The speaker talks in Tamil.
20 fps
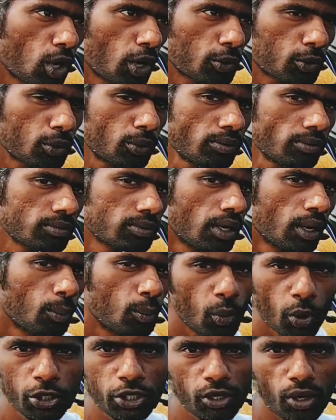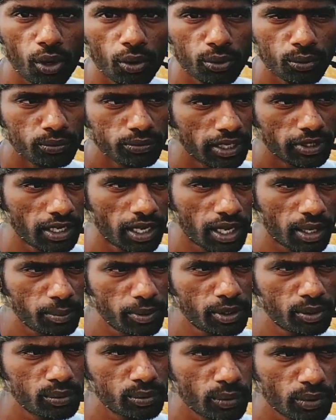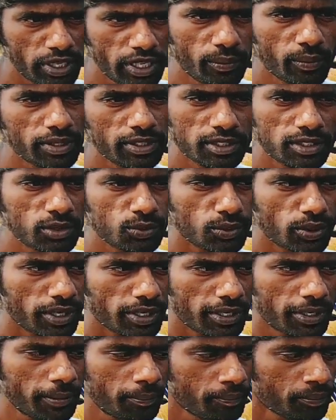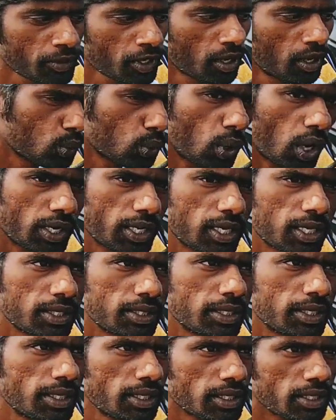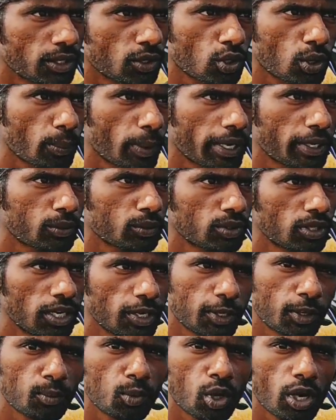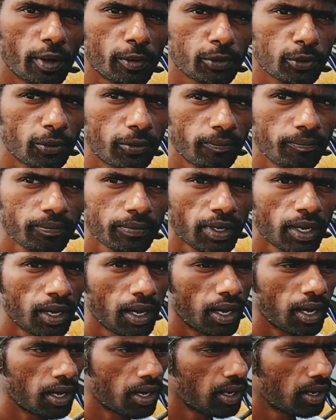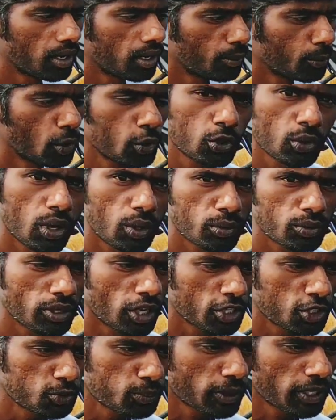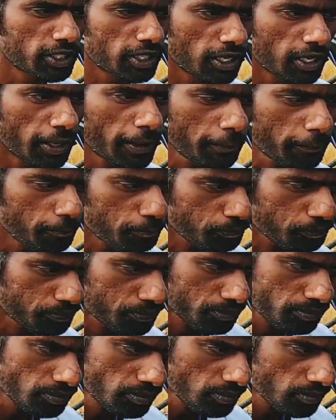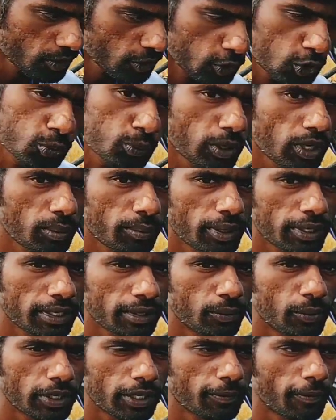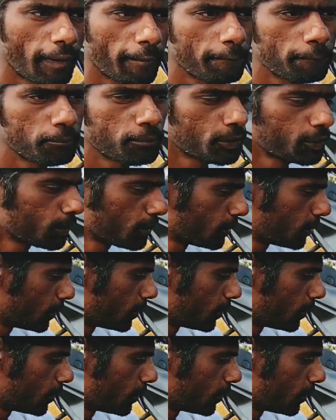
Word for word: ஆகட்டும் மோட்டிவில் ஆகட்டும் எல்லாருமே ஒரே வருத்தத்தை சொன்னாங்க ஸோ அன்னையிலேருந்து என்னோட பைக் வந்து லிக்கிமூல் ஆகட்டும் மோட்டிவில் ஆகட்டும் நான் யூஸ் பண்ணதில்லை யூஸ் பண்ண மாட்டேன் ஓகேவா ஸோ